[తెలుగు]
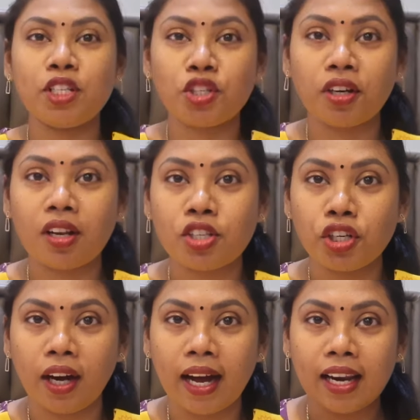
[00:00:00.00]
మీరు చూడొచ్చు
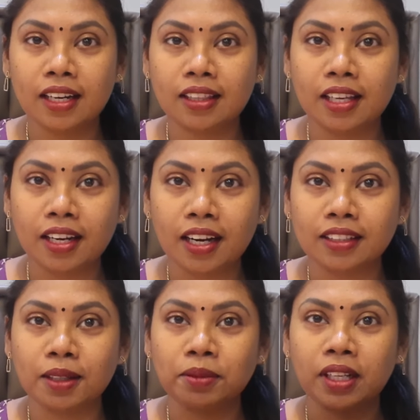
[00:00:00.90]
కలర్ థియరీ
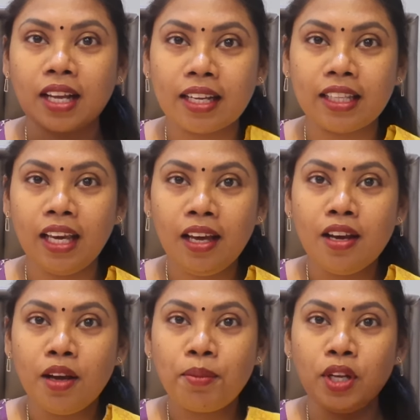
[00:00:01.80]
అంటాం కదా అది
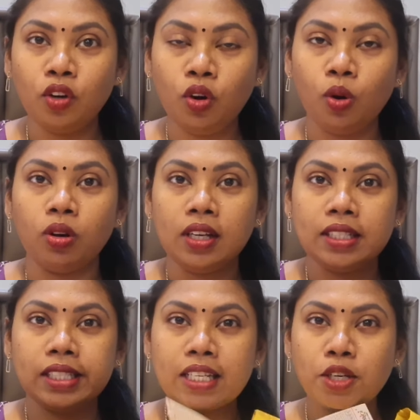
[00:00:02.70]
మీరు
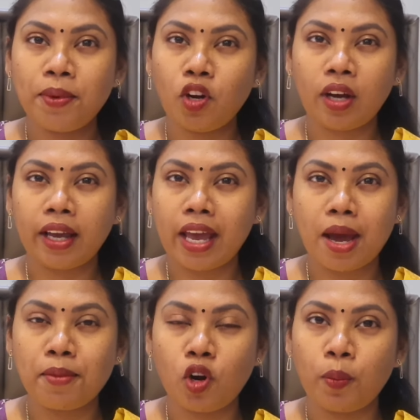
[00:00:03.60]
జస్ట్ మీరు ఒక
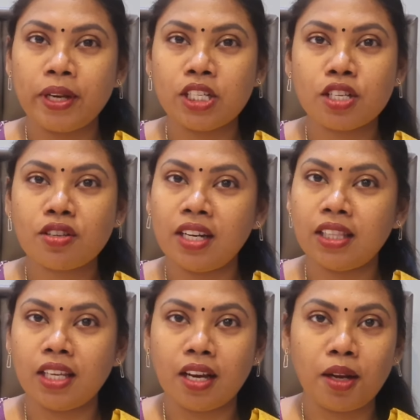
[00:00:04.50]
కెమెరా ఓపెన్ చేసుకుని ఈ
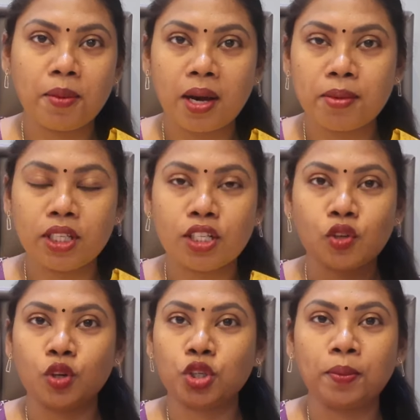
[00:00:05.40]
థియరీ మనమే
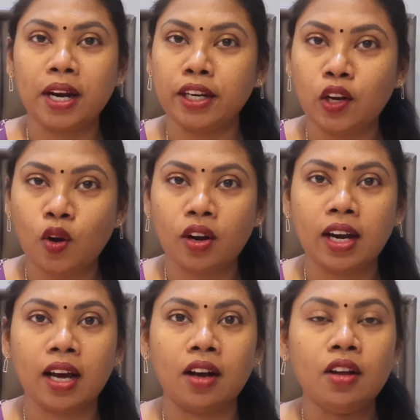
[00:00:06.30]
చేసుకోవచ్చు మన ఇంట్లో
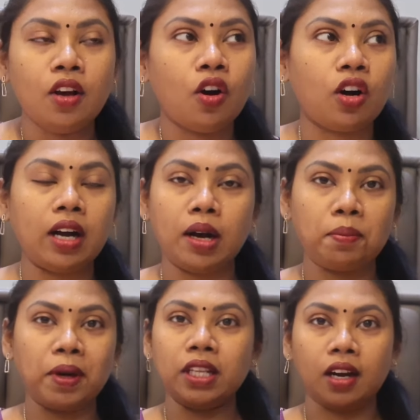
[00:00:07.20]
ఉన్న ఒక
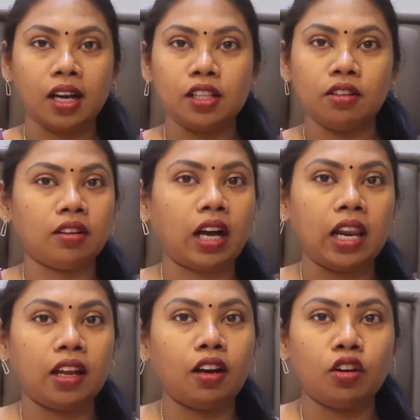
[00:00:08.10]
పది రకాల
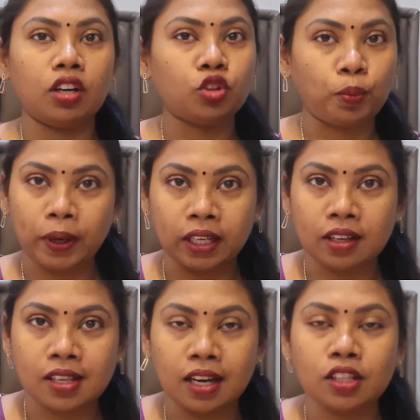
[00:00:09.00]
కలర్లు ఉన్న
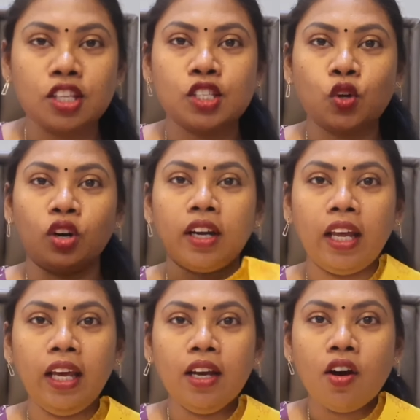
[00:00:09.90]
దుపట్టాస్ అన్ని తీసుకోండి
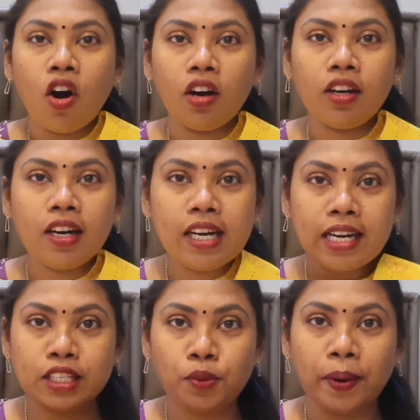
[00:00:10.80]
ఒక్కొక్క
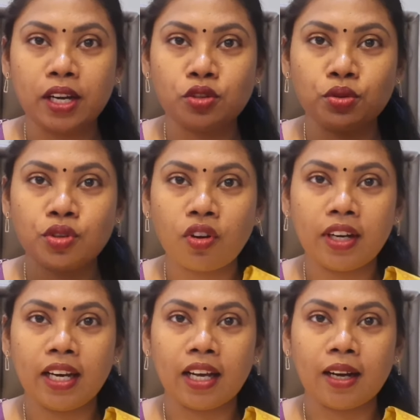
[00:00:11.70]
డ్రెస్ పెట్టి
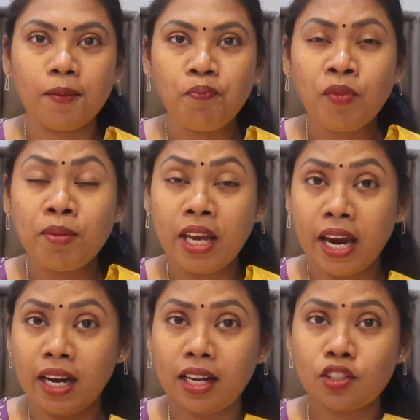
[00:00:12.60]
చూసుకోండి ఇలాగా మీకు
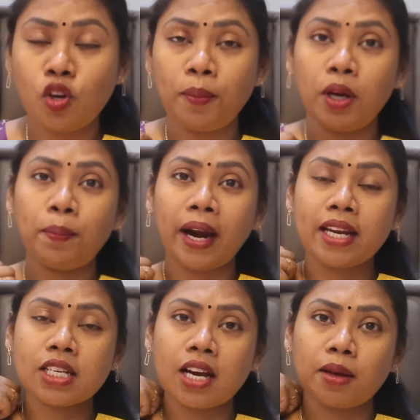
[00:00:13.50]
ఏ డ్రెస్ లో మీరు
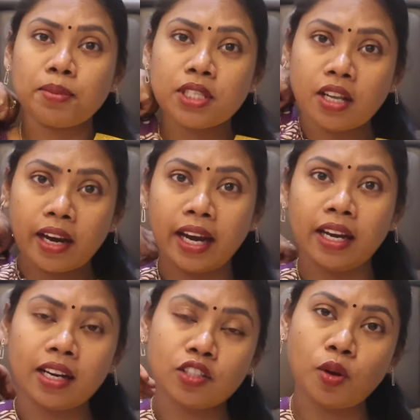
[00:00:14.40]
బ్రైట్ గా కనిపిస్తున్నారు ఏ
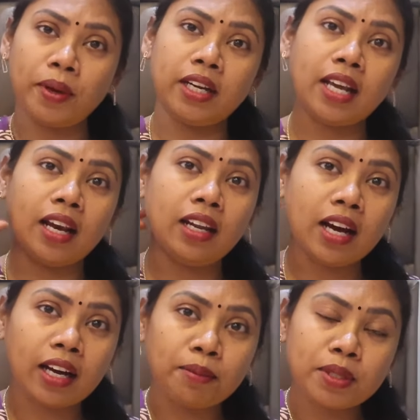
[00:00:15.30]
డ్రెస్ లో మీరు డల్ గా
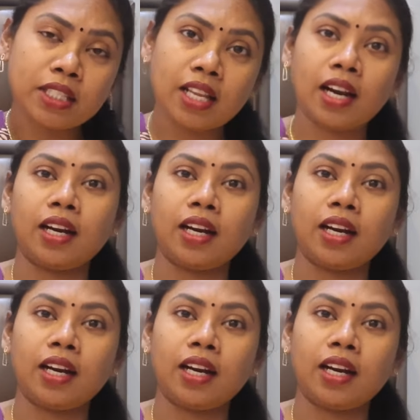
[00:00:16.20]
కనిపిస్తున్నారు